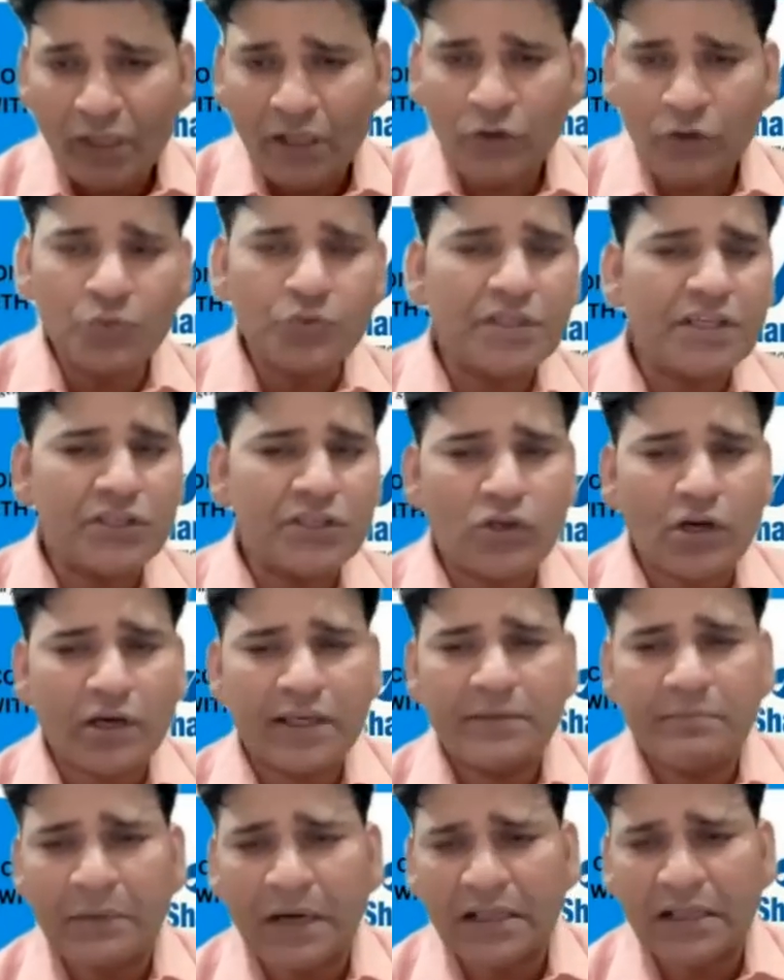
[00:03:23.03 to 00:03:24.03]
दूसरे स्टॉक
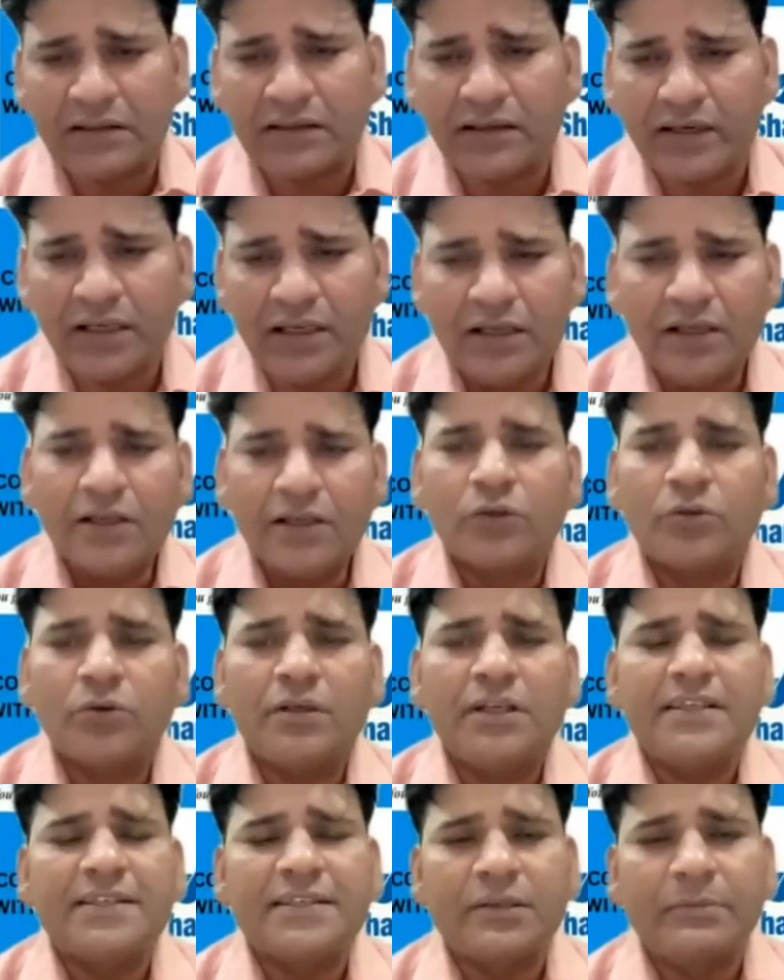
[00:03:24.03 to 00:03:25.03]
की बात करें तो
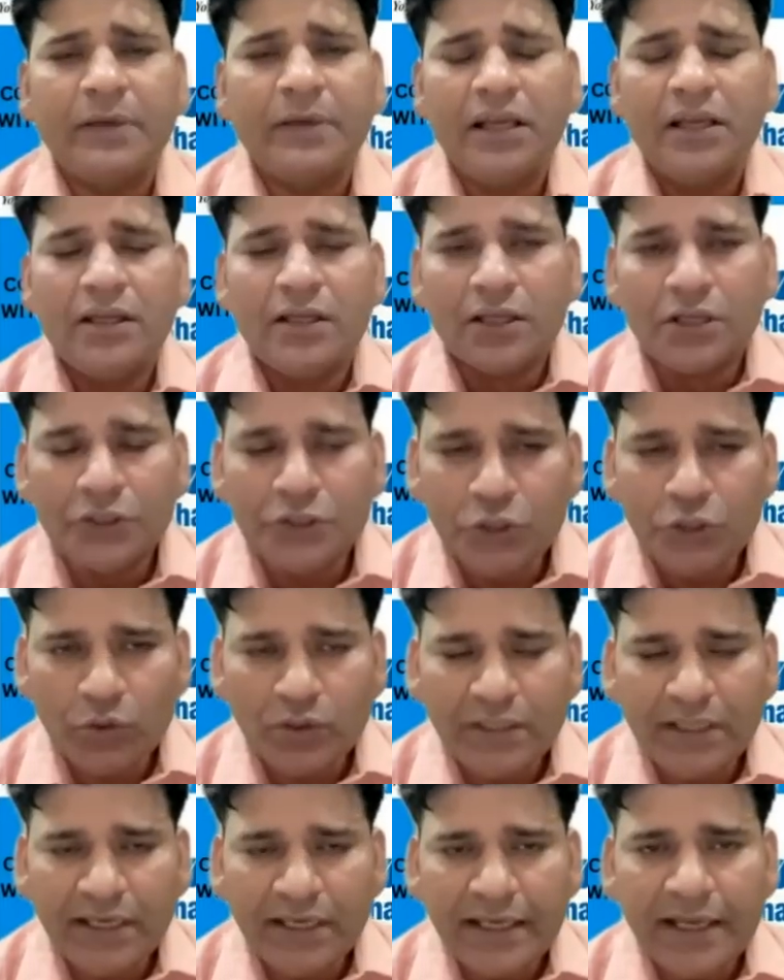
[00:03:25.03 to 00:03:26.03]
इस समय
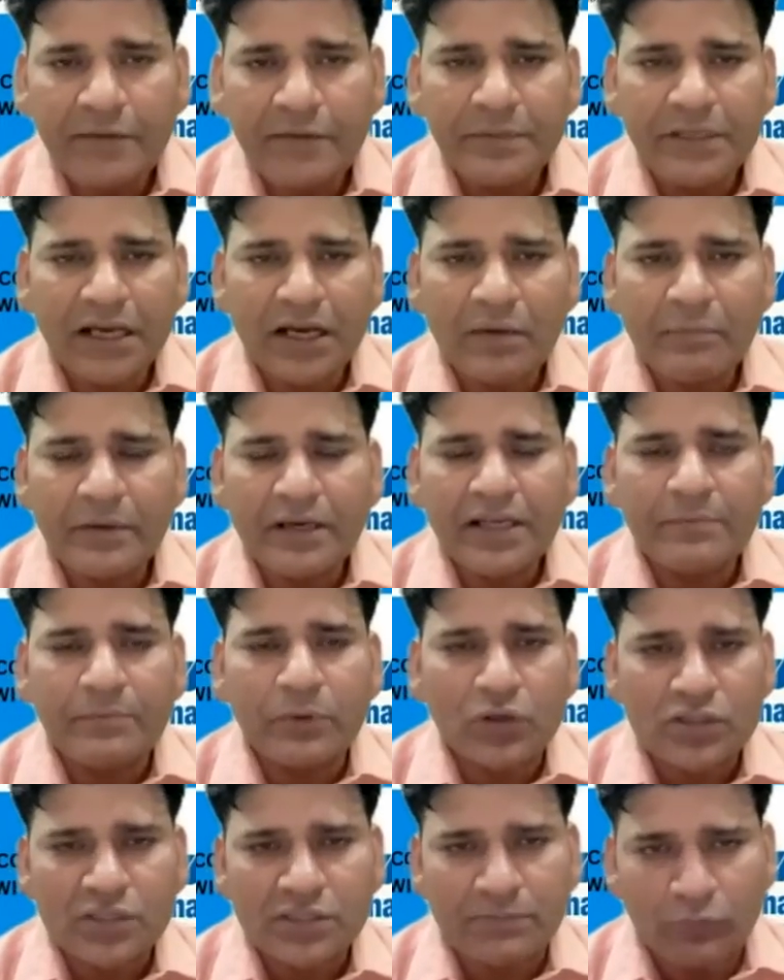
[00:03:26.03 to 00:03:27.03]
ज्योति लैब यहां पर एक
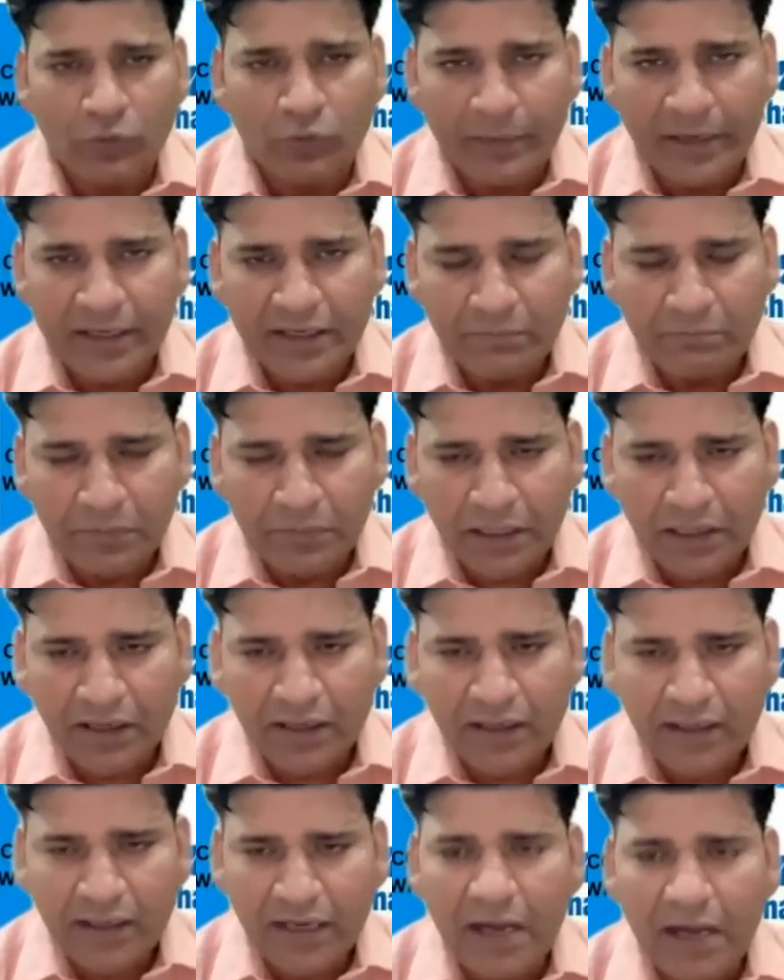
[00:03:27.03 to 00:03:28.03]
पॉजिटिव मोमेंटम बना
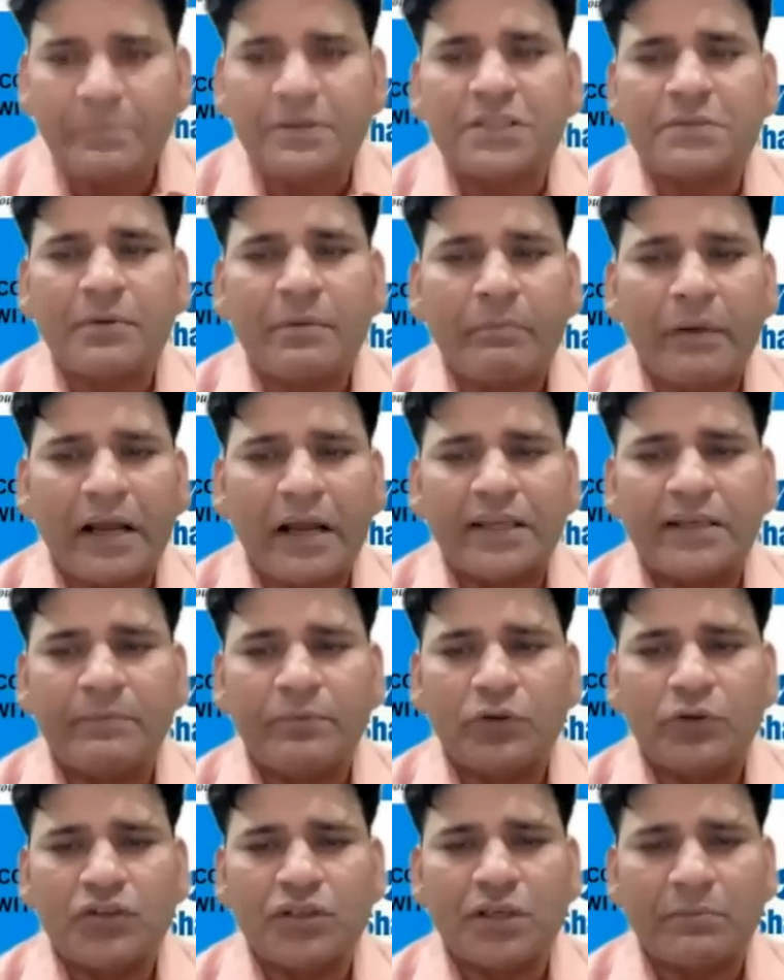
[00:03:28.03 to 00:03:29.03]
रहा है आप इसमें बाय की
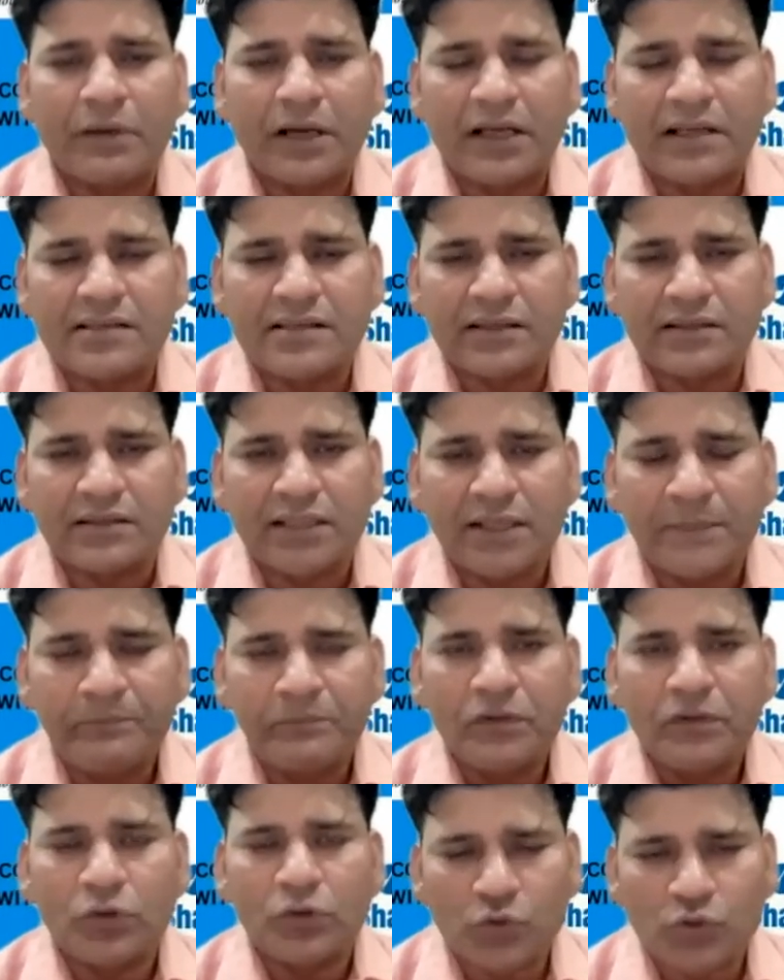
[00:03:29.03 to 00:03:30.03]
पोजीशन बना सकते हैं
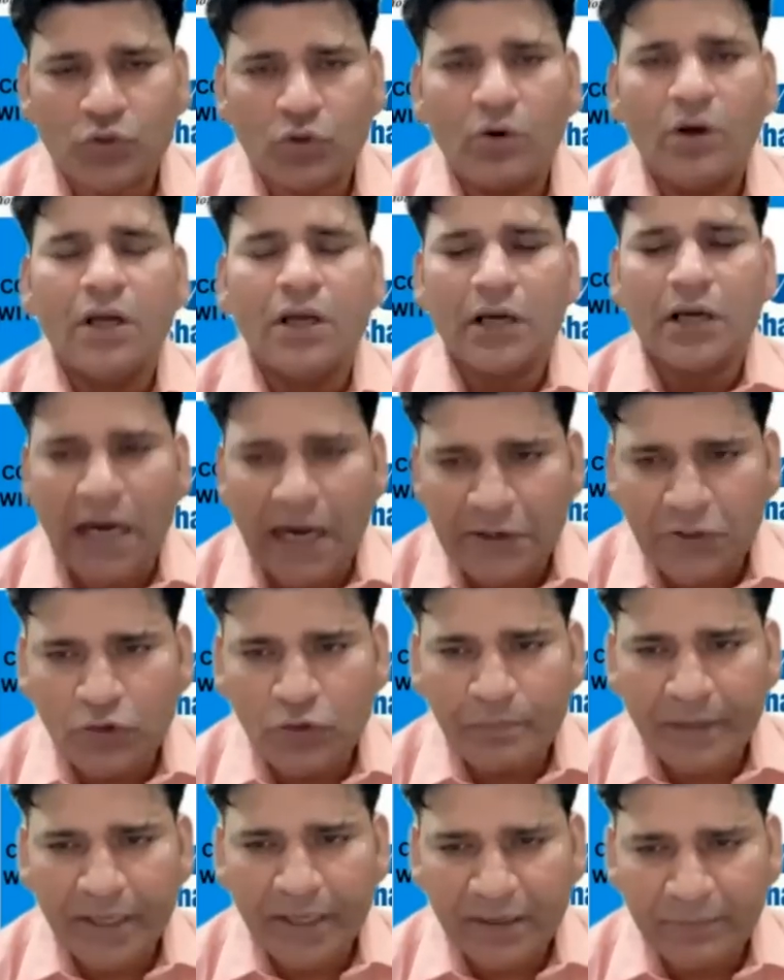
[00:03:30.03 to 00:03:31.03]
दो
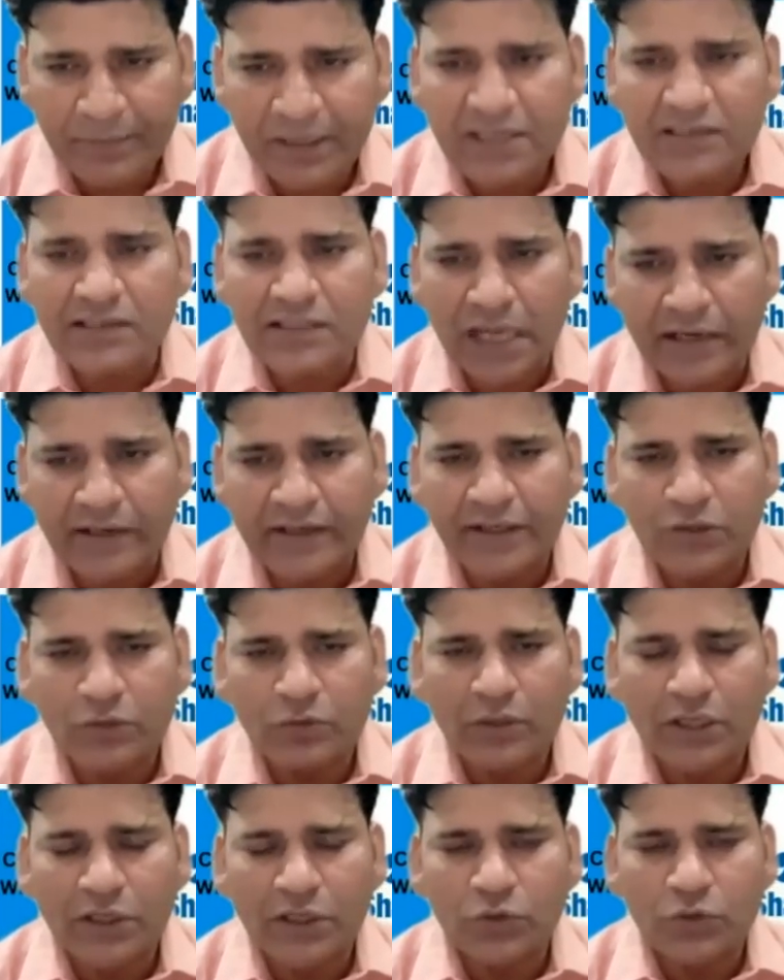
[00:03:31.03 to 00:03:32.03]
रुपए के पास टारगेट
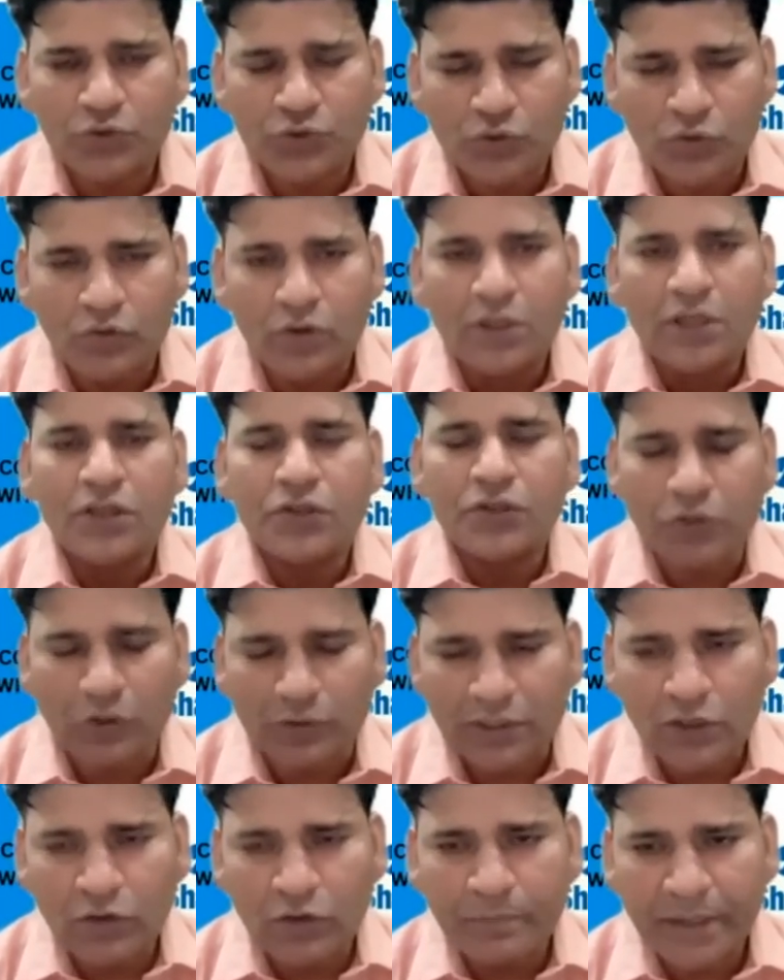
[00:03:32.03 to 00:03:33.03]
होगा दो
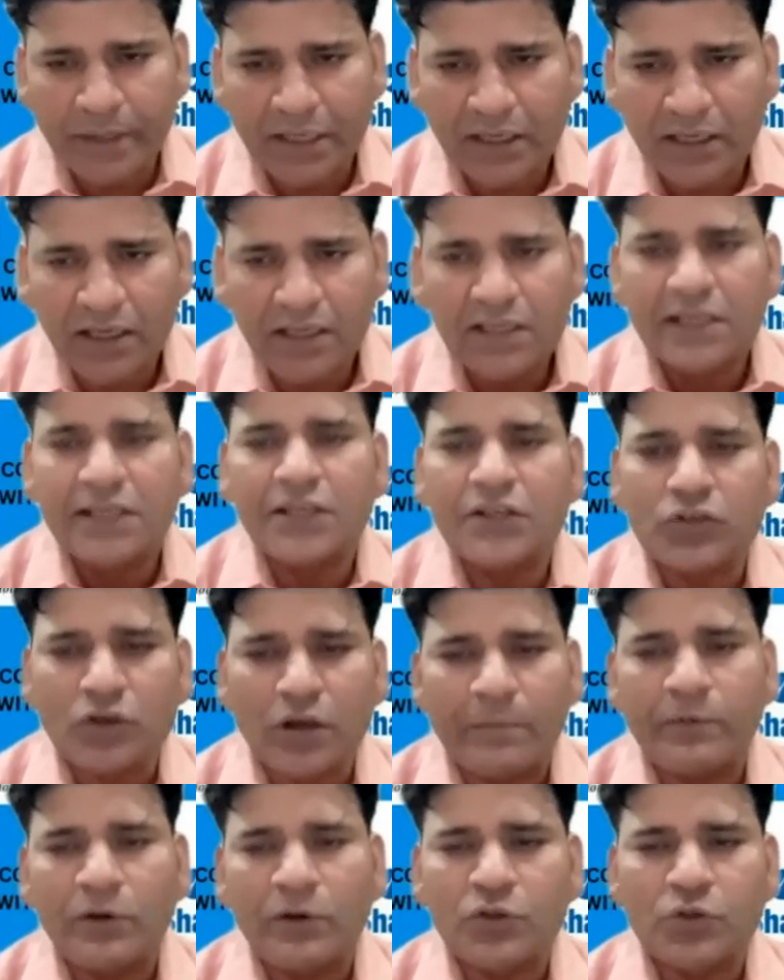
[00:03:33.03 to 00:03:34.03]
रुपए का
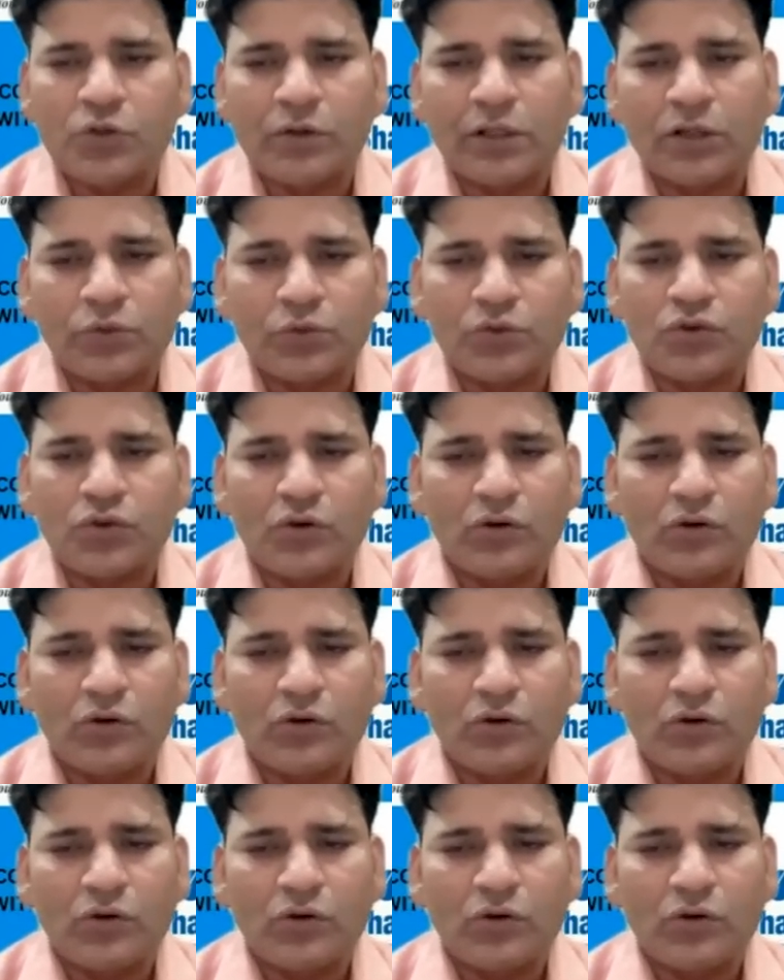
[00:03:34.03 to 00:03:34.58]
स्टॉप लॉस होगा दो